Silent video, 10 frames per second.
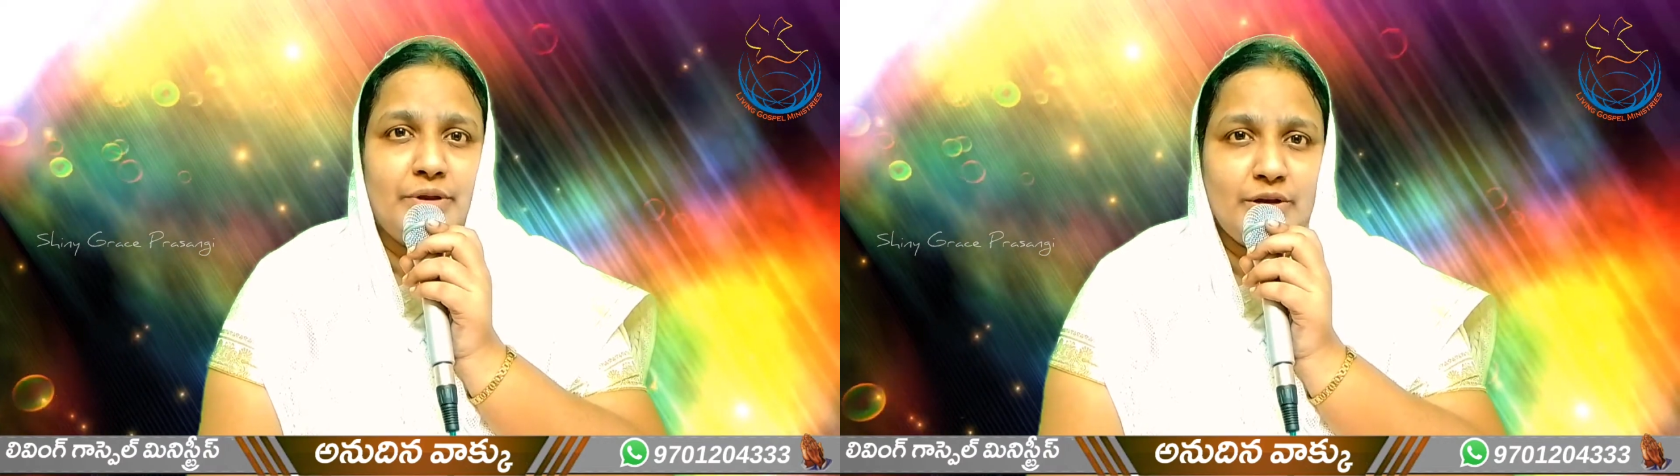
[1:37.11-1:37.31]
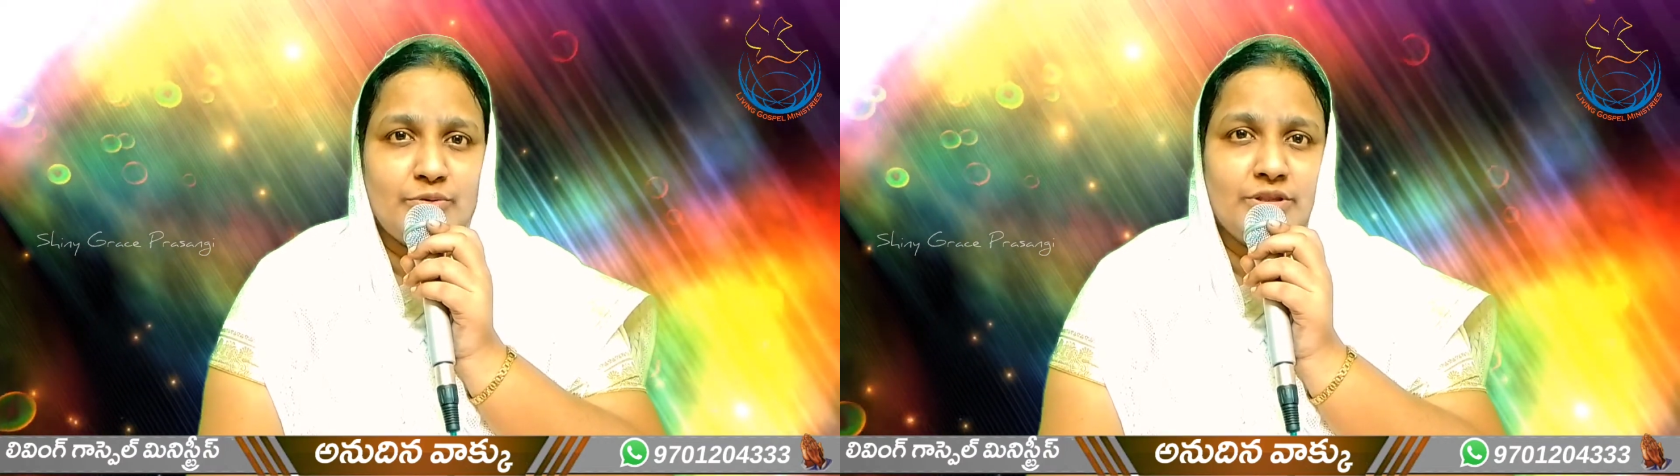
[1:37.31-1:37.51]

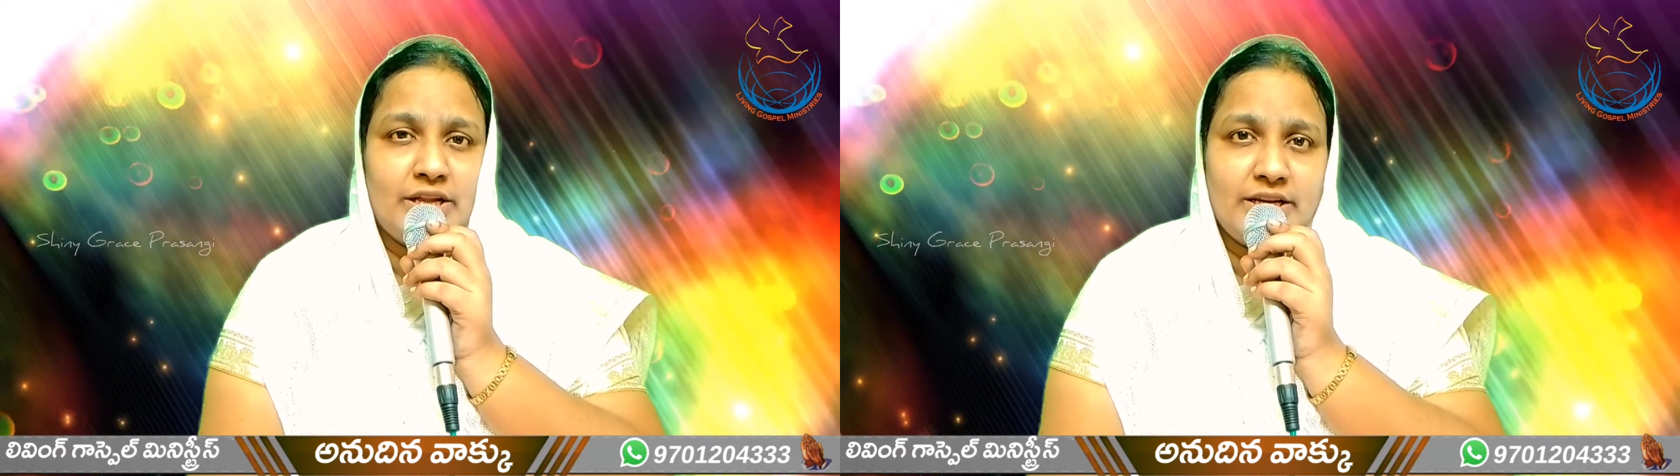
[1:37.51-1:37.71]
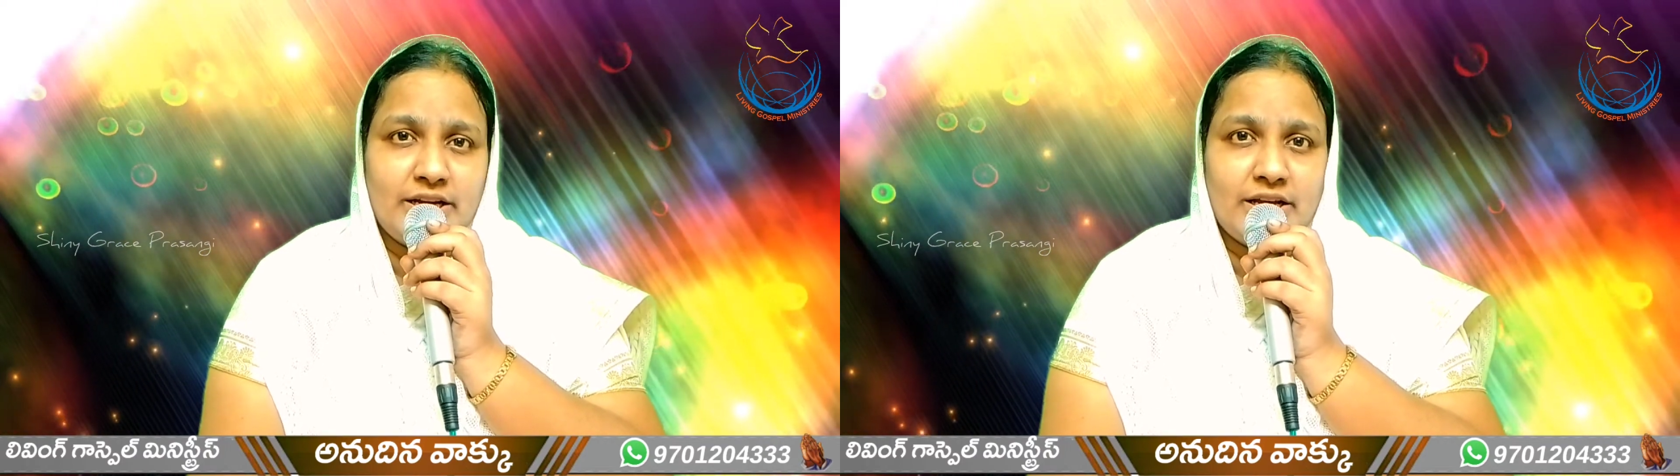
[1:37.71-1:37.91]
మీకు
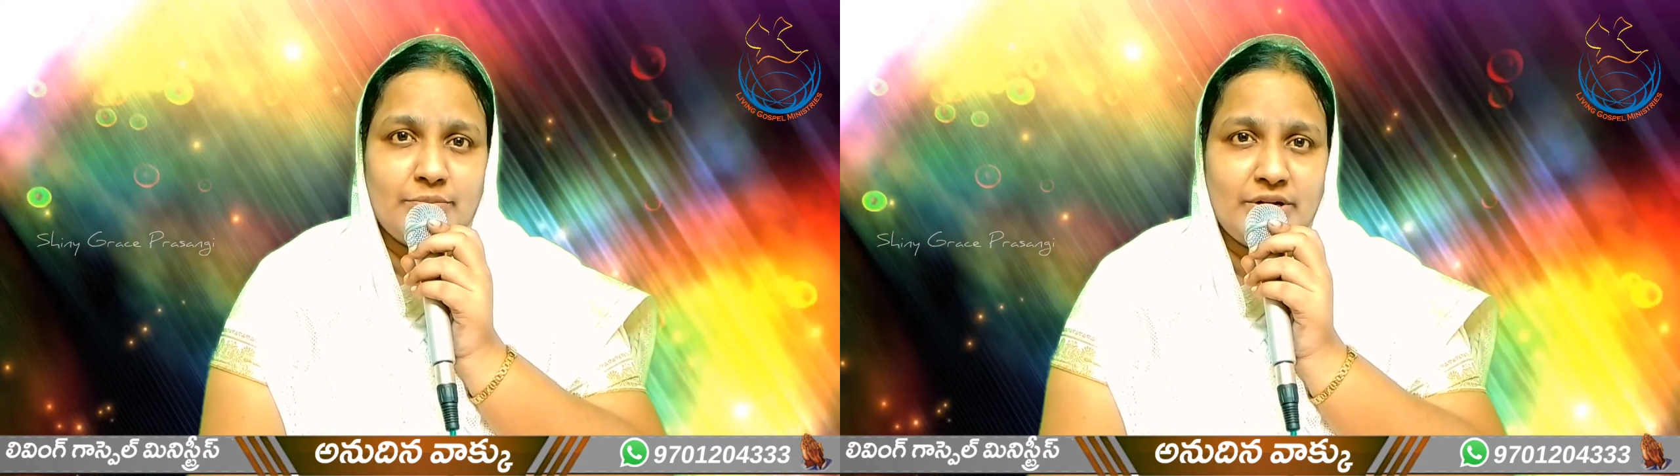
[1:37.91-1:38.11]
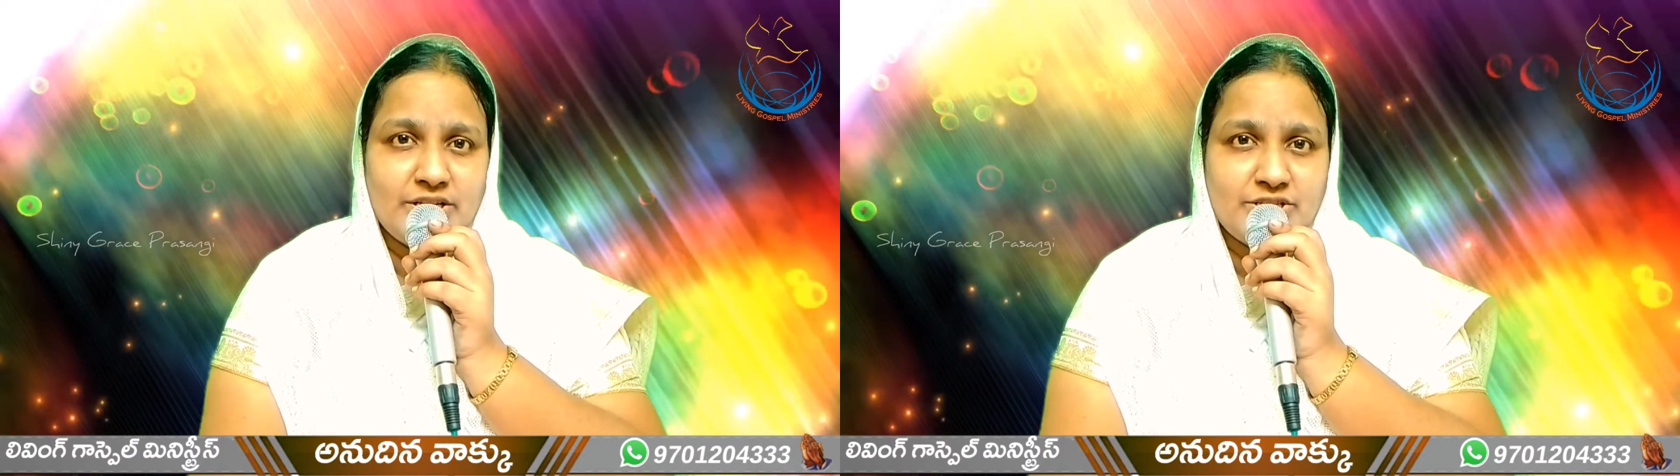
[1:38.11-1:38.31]

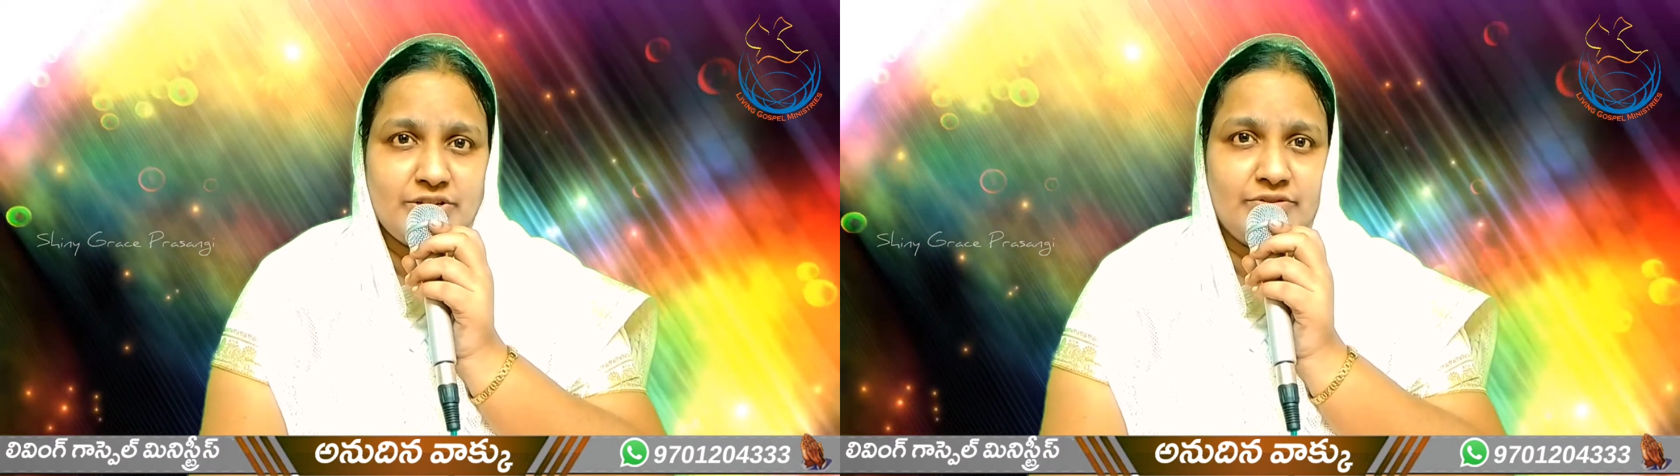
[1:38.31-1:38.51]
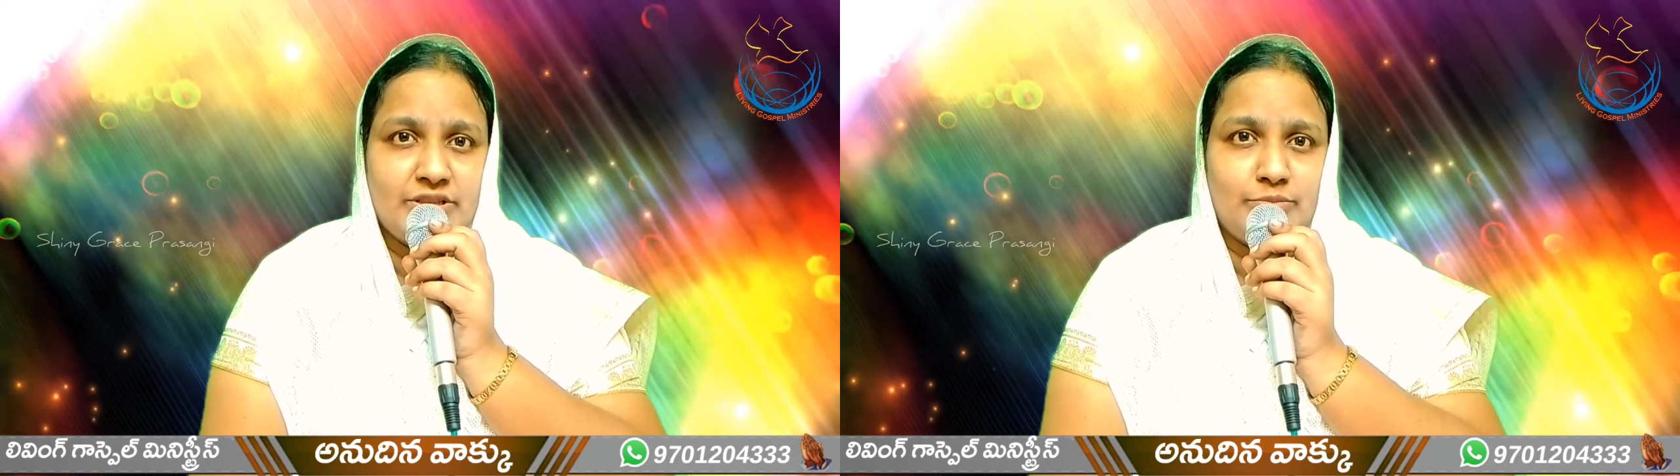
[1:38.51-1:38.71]
ధన్యకరమైన
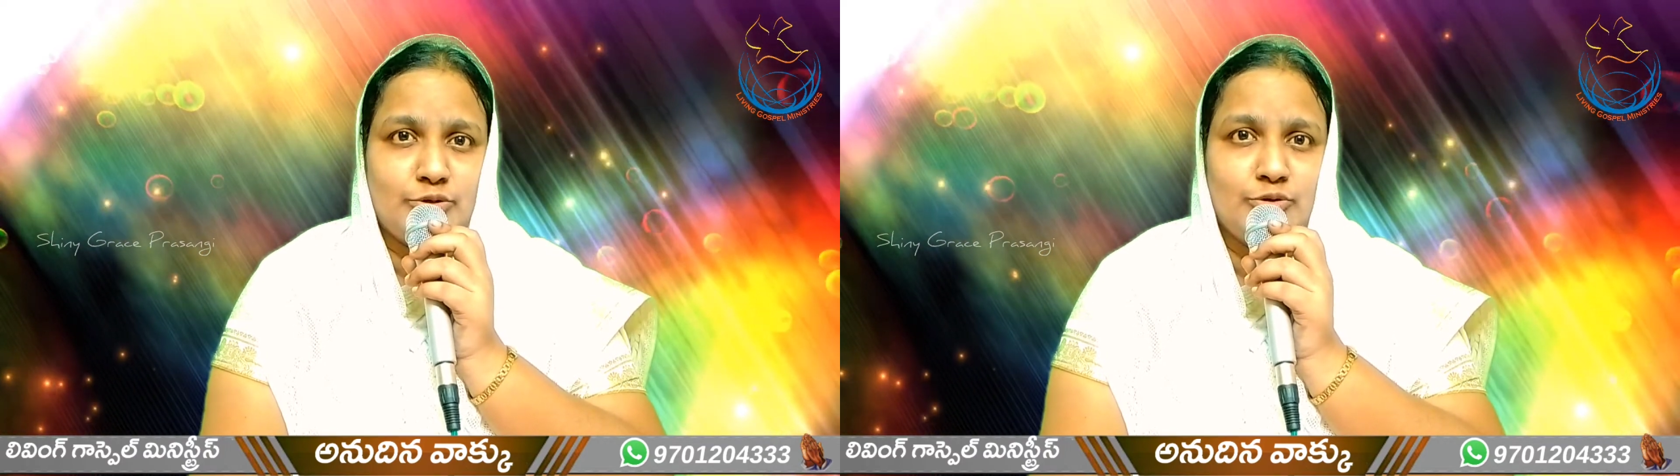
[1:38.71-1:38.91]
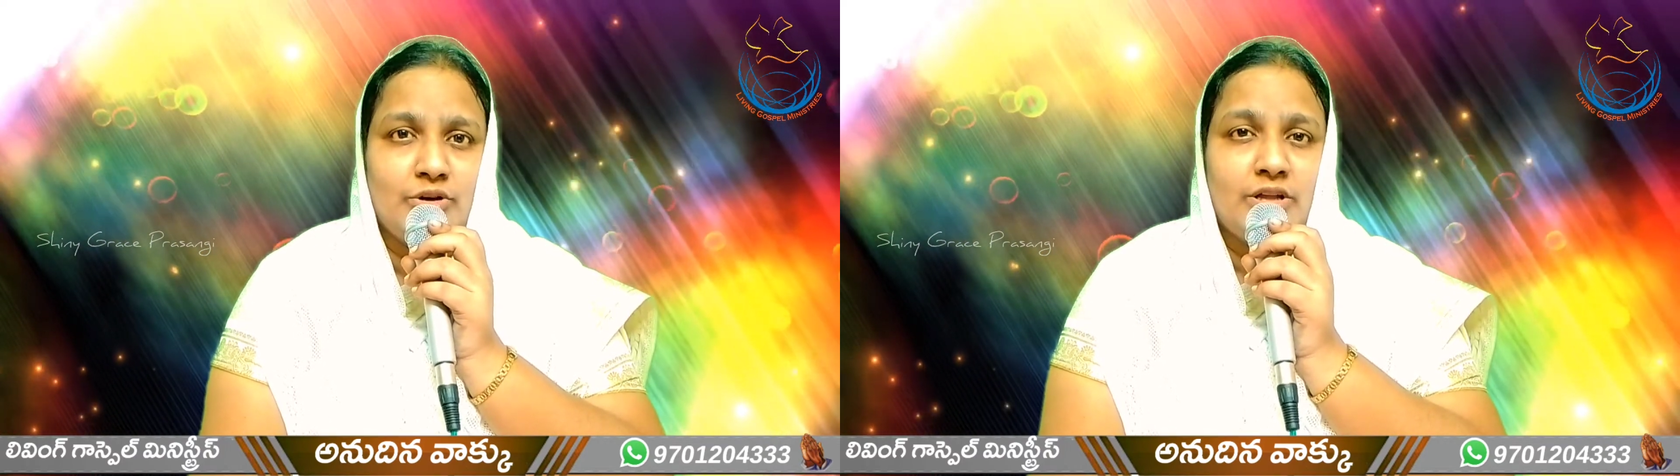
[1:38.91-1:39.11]

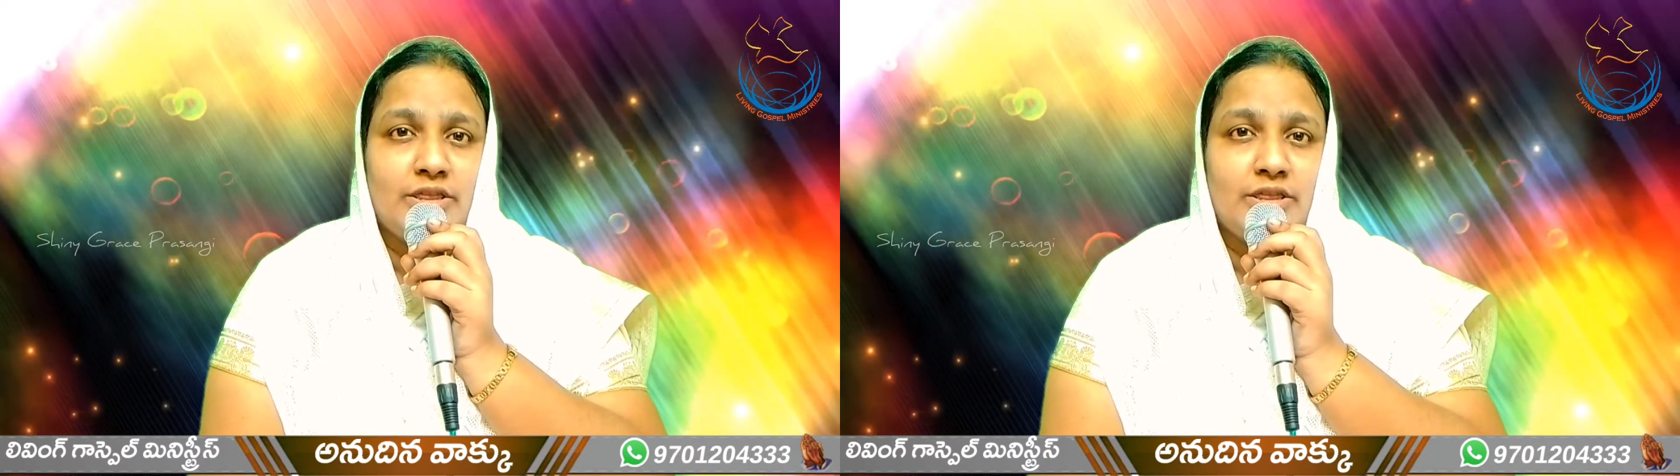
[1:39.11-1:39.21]
జీవితమును